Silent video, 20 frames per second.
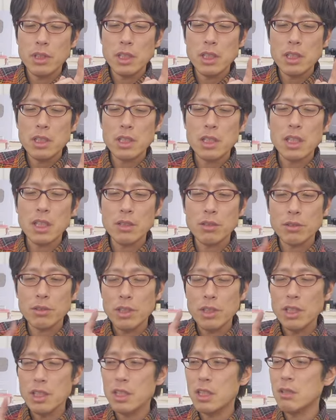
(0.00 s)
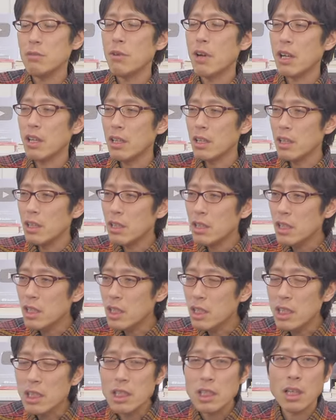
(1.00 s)
1+1は2
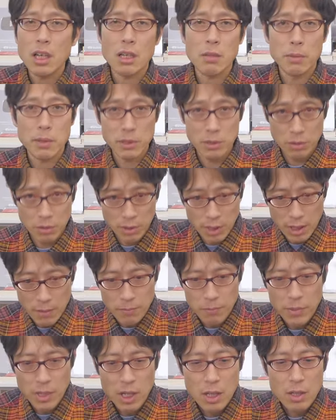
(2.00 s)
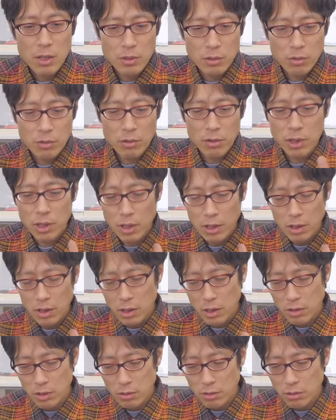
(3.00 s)
になりますよね。ところが
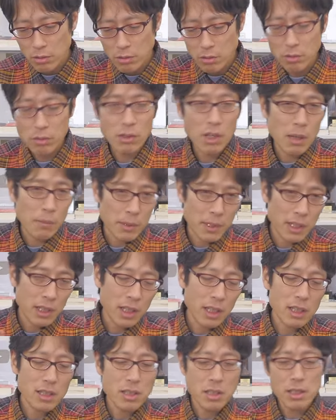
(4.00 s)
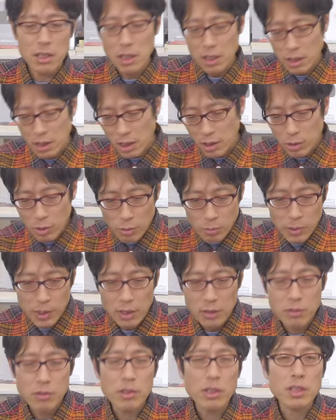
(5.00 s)
日本とアメリカ、自衛隊と
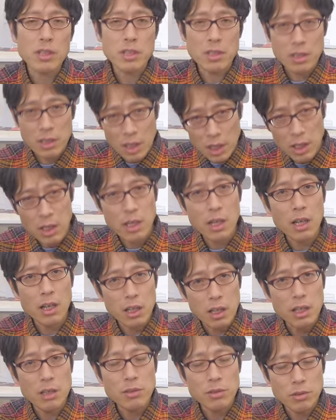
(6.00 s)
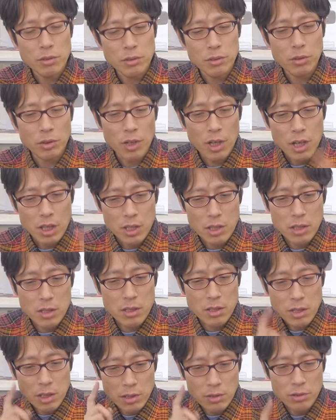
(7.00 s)
米軍がしっかり連携すると
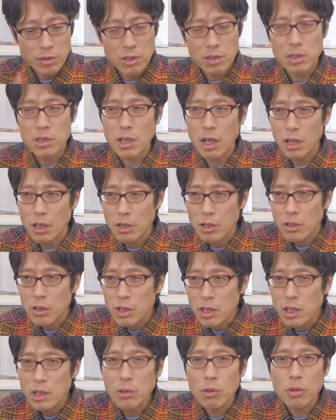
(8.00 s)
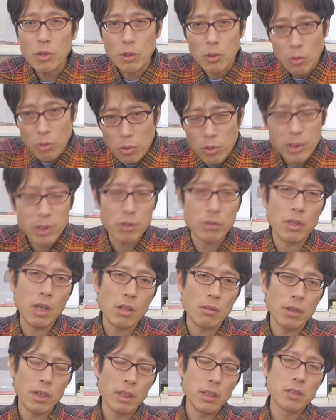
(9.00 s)
1+1が2より大きく
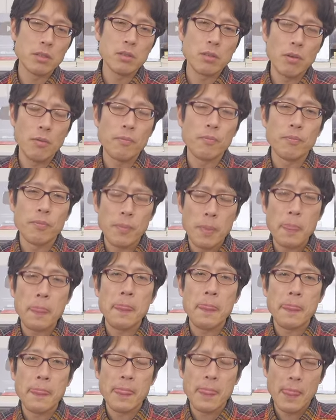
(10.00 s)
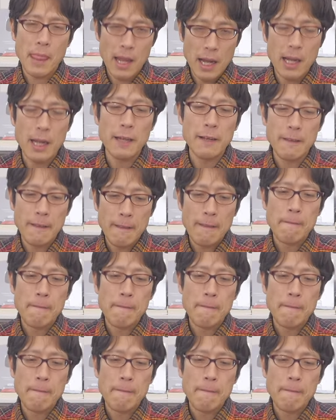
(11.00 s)
なるわけですよ。はい。ほ